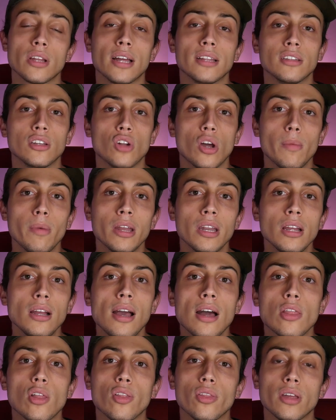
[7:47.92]

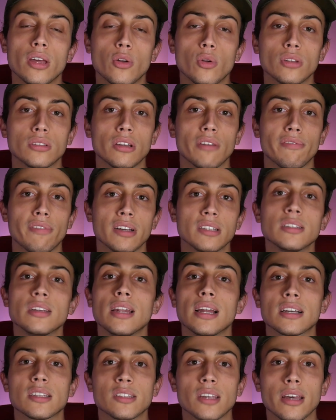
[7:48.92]
Latinoamérica donde no es tan
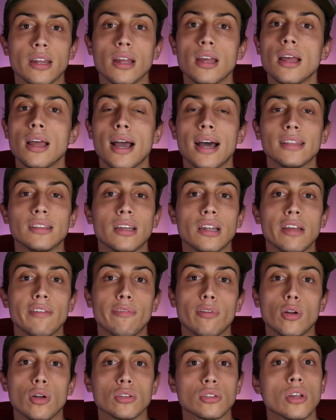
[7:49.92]
fácil acceder a
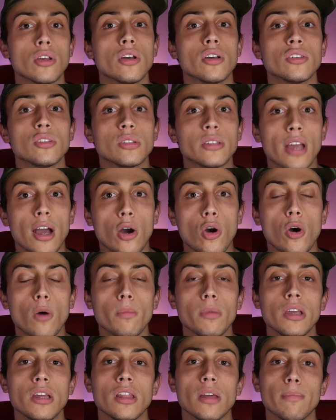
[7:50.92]
teléfonos
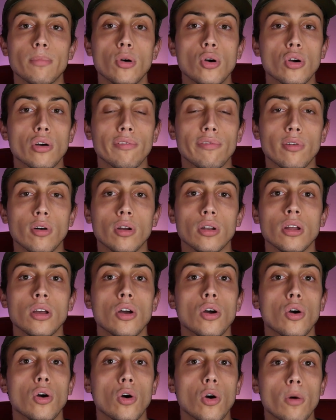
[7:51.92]
Xiaomi, de Pocophone
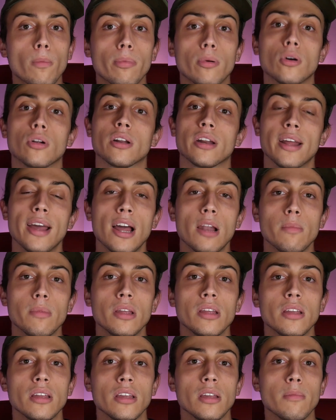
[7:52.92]
o por
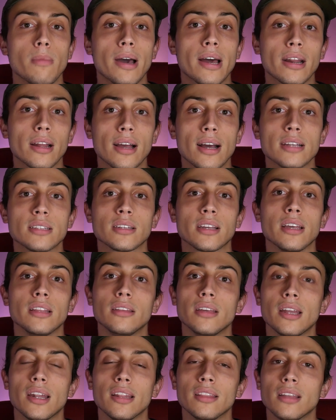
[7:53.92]
Realme y marcas que
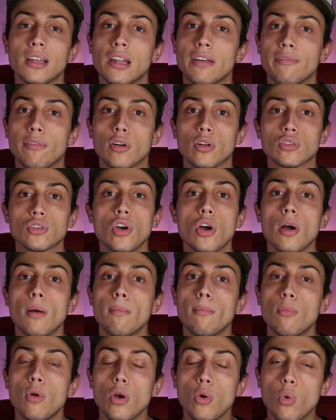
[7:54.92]
tienen teléfonos
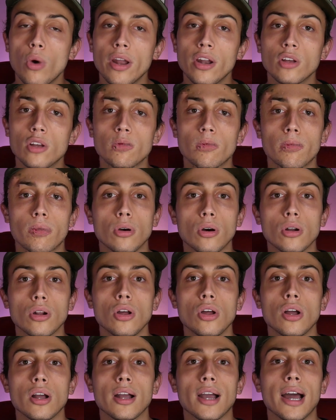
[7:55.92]
muy buenos por
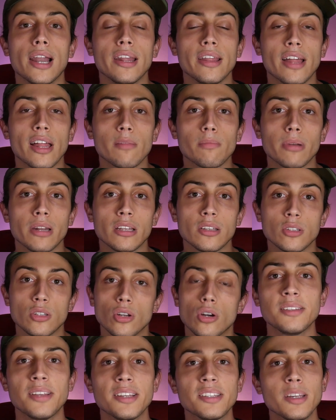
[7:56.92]

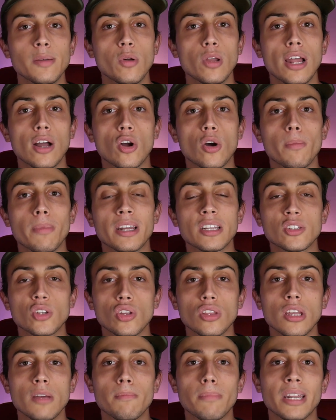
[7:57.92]
calidad-precio. Si hacemos la
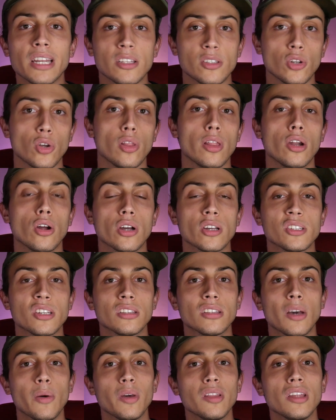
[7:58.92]
conversión de precios de lo que se
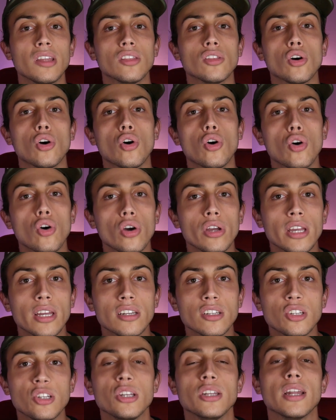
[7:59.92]
está vendiendo hoy
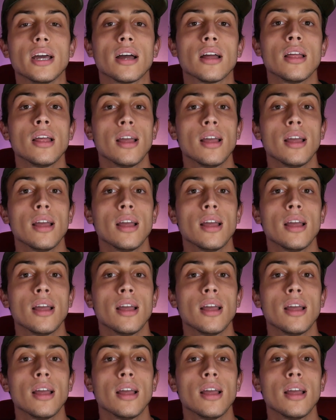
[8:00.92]
en China